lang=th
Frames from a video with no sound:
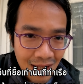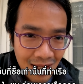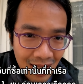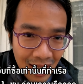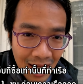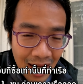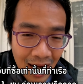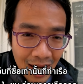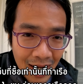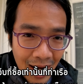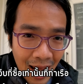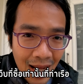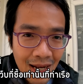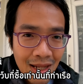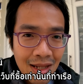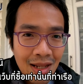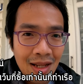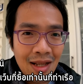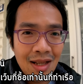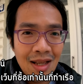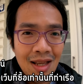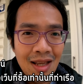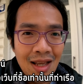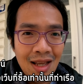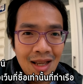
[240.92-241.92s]
เรือนั้น
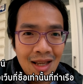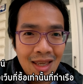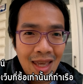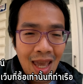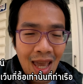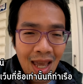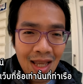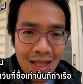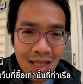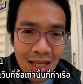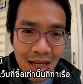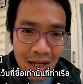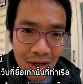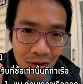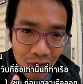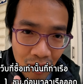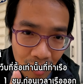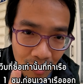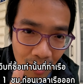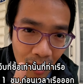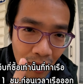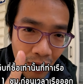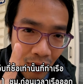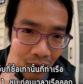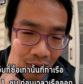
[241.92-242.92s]
แค่1 ชั่
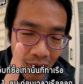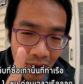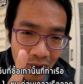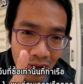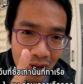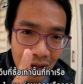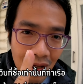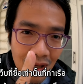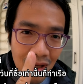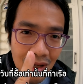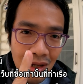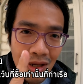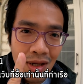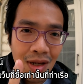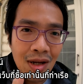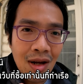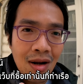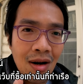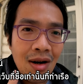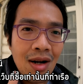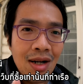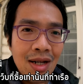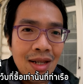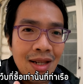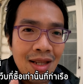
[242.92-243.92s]
วโมง
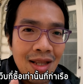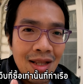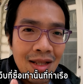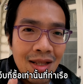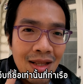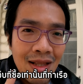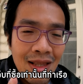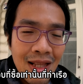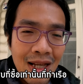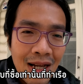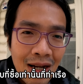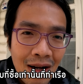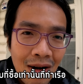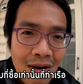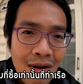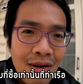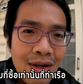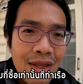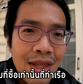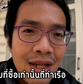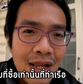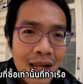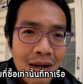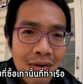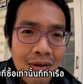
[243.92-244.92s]
ก่อนเรือออก
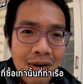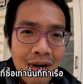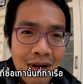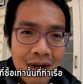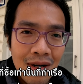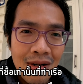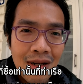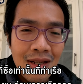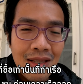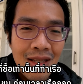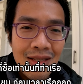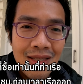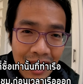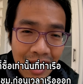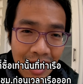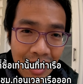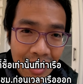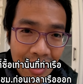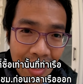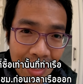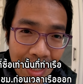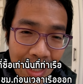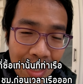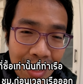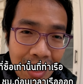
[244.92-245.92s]
เสร็จแล้วก็ถึง
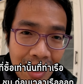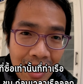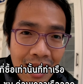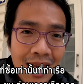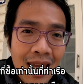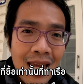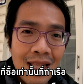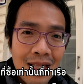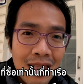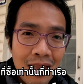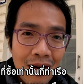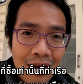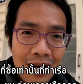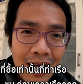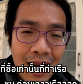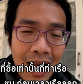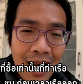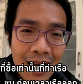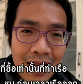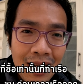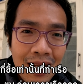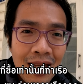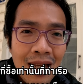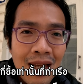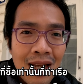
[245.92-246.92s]
จะได้ทิกเก็ตตอน
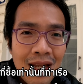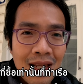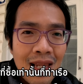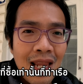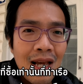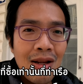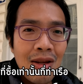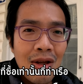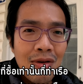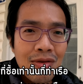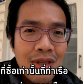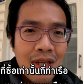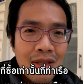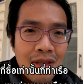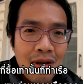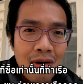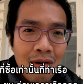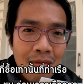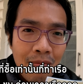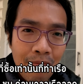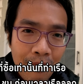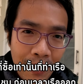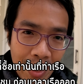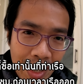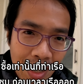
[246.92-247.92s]
นั้นแล้วเราจะต้อง
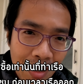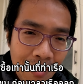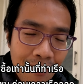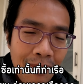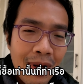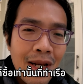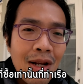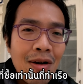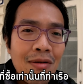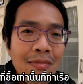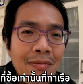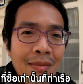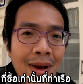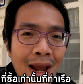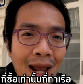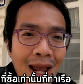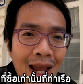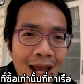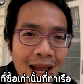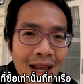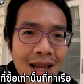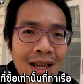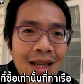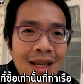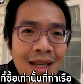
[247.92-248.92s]
ปริ้นมันออกมา
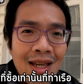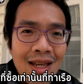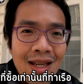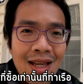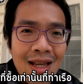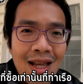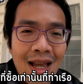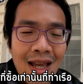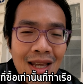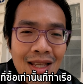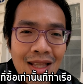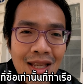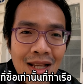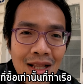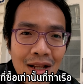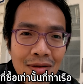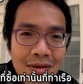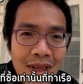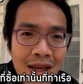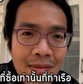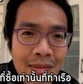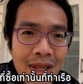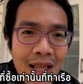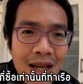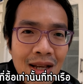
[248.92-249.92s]
ไอ้ที่เรา
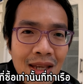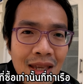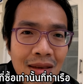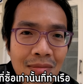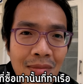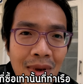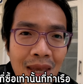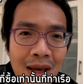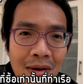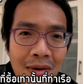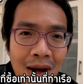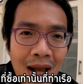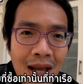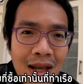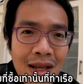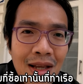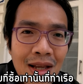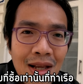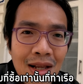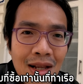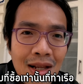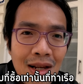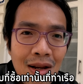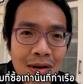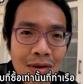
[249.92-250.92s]
ได้มาทางอีเมลอะ
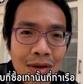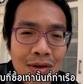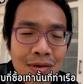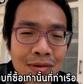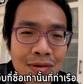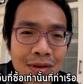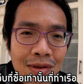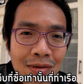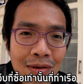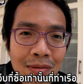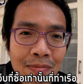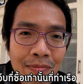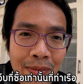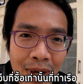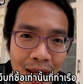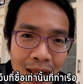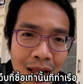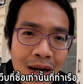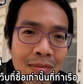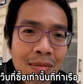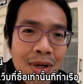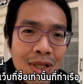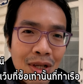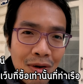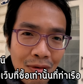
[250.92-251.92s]
เราต้องปริ้น
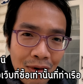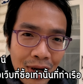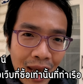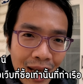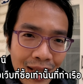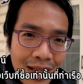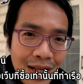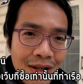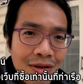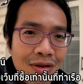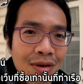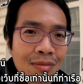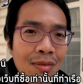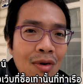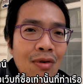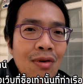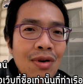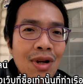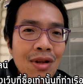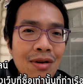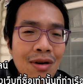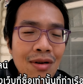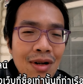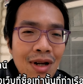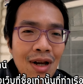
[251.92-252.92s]
เอามาโชว์แค่1 ชั่วโมง
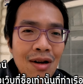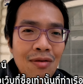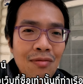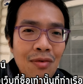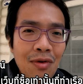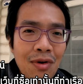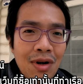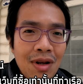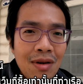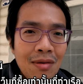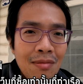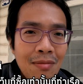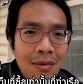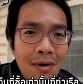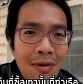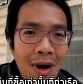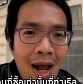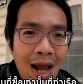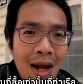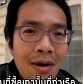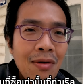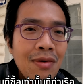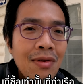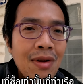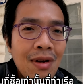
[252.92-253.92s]
เราก็กังวลเพราะว่า
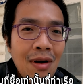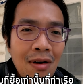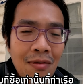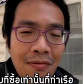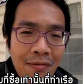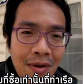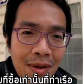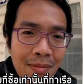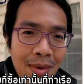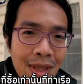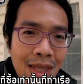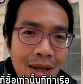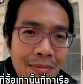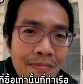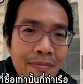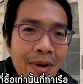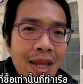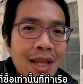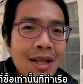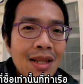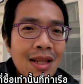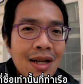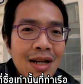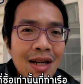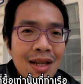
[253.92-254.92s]
ออฟฟิศมันยังปิ
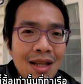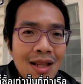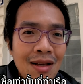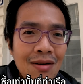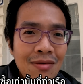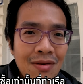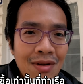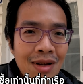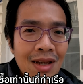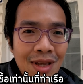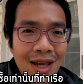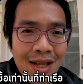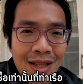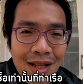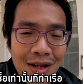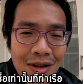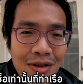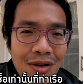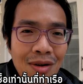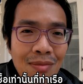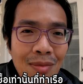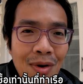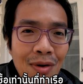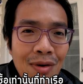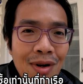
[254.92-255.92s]
ดเลยแล้วแค่1
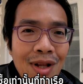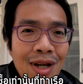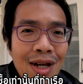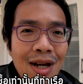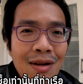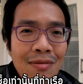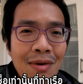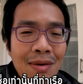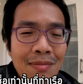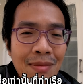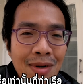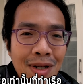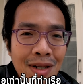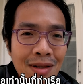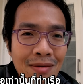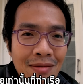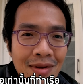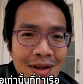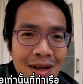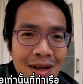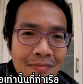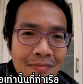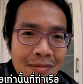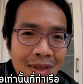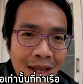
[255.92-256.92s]
ชั่วโมงแล้วเกิดว่ามัน
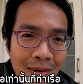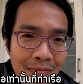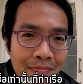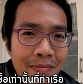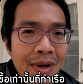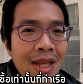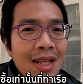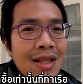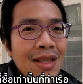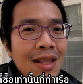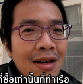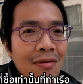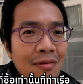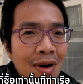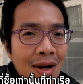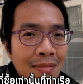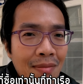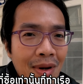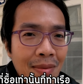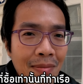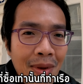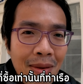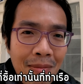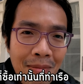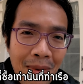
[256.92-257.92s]
ยังปิดหรือว่า
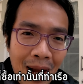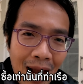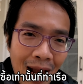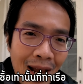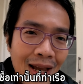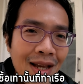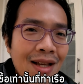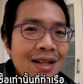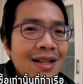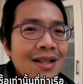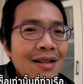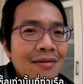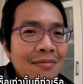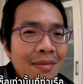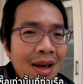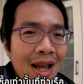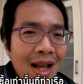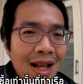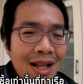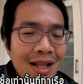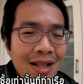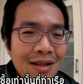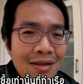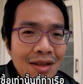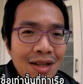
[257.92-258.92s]
มันไม่มาขึ้นมา
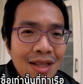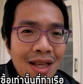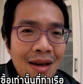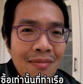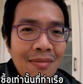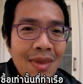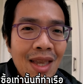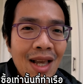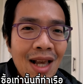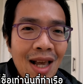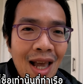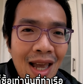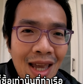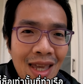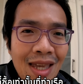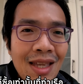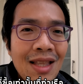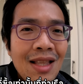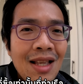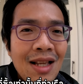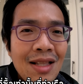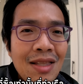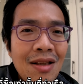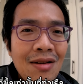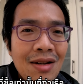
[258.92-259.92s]
เราจะทำยังไง
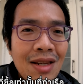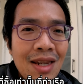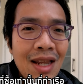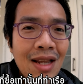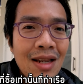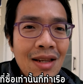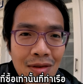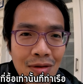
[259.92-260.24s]
นะตอนนั้น